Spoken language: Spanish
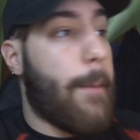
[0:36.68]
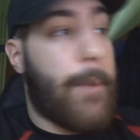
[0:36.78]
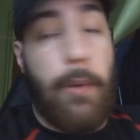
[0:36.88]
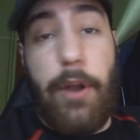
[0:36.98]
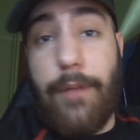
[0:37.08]

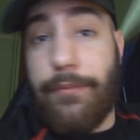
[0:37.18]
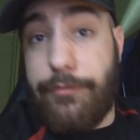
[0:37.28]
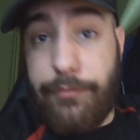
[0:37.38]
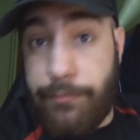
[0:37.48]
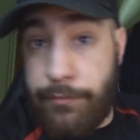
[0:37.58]
Pero bueno,
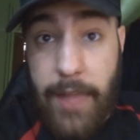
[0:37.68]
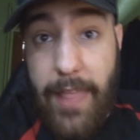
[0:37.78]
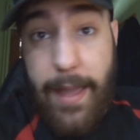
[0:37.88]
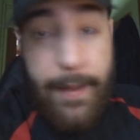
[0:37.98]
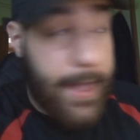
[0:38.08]

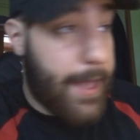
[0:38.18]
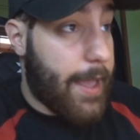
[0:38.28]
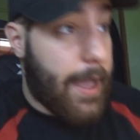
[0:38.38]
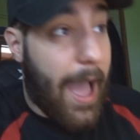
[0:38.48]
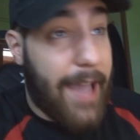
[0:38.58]
nada,
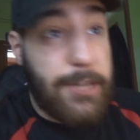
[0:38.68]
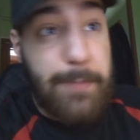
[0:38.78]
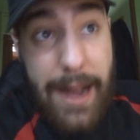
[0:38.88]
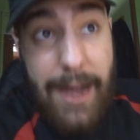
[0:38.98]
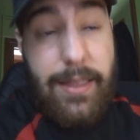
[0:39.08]
eh, a
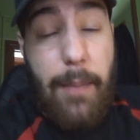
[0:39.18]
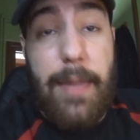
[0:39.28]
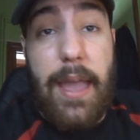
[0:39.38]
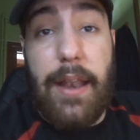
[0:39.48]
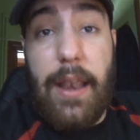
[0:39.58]
esperar
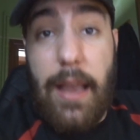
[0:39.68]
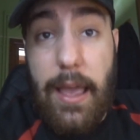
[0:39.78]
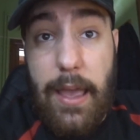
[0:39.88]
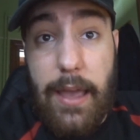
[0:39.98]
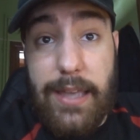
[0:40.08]
también
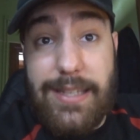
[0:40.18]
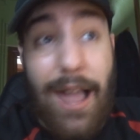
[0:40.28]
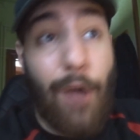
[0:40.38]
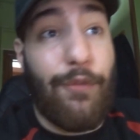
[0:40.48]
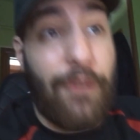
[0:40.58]
eh, que
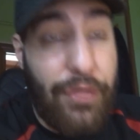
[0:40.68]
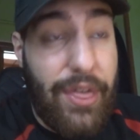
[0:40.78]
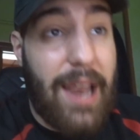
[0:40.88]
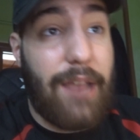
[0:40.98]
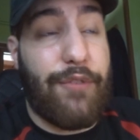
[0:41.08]
se haga
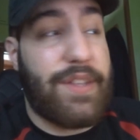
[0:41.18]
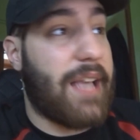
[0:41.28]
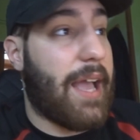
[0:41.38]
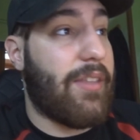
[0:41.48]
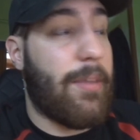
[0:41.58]
oficial el
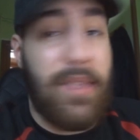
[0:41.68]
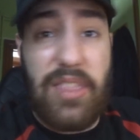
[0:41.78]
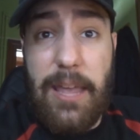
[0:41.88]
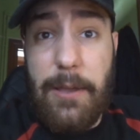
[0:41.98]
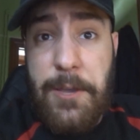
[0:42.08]
fichaje de
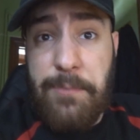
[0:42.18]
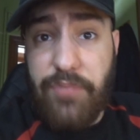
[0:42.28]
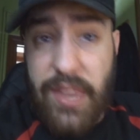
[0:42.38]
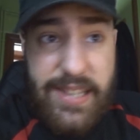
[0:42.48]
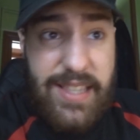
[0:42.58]
Mendy,
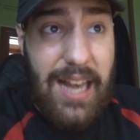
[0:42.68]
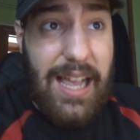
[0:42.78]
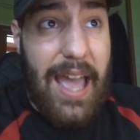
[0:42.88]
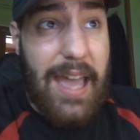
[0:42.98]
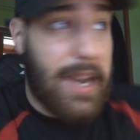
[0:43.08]
que está
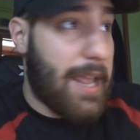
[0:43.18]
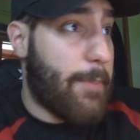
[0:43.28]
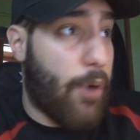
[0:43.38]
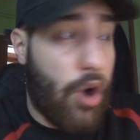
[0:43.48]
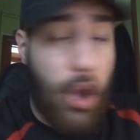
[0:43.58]
al caer
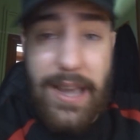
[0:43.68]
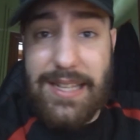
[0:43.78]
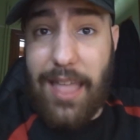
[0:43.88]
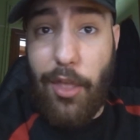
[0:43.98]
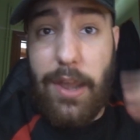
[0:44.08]
y por lo que he
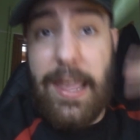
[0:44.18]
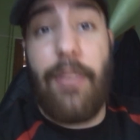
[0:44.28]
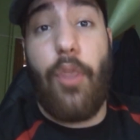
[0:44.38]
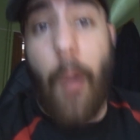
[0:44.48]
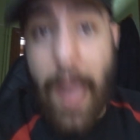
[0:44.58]
estado
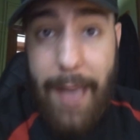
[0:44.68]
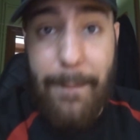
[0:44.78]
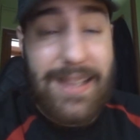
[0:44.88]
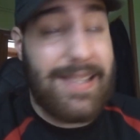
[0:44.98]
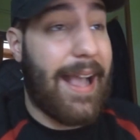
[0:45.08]
leyendo e
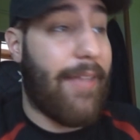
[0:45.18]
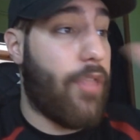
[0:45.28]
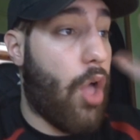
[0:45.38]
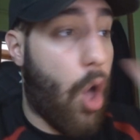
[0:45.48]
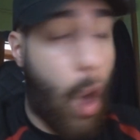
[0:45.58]

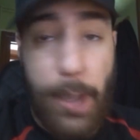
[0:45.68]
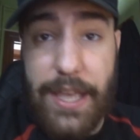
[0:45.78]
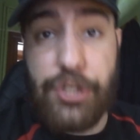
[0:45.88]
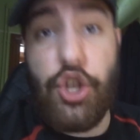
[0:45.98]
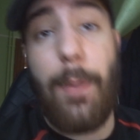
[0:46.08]
investigando,
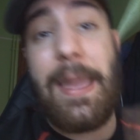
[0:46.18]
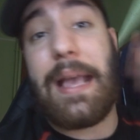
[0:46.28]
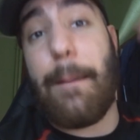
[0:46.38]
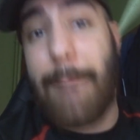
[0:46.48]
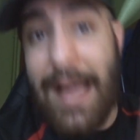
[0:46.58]
hoy es
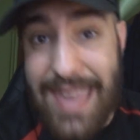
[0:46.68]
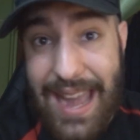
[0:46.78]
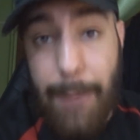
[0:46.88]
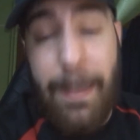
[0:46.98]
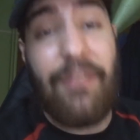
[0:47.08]
Jovic,
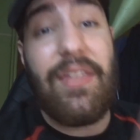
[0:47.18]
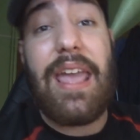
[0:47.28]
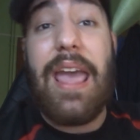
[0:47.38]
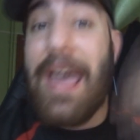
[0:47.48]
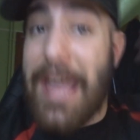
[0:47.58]
mañana
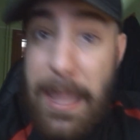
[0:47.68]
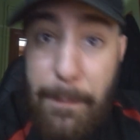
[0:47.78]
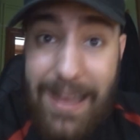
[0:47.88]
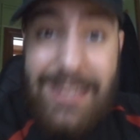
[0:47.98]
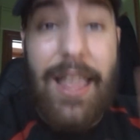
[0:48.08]
Mendy
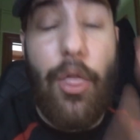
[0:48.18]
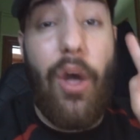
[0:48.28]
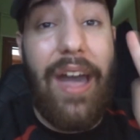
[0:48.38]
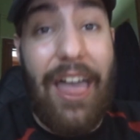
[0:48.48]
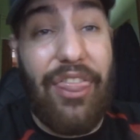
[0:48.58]
y
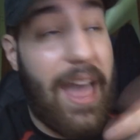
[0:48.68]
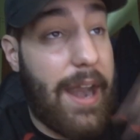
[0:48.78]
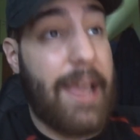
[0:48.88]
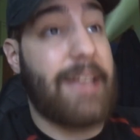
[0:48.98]
pasado Hazard.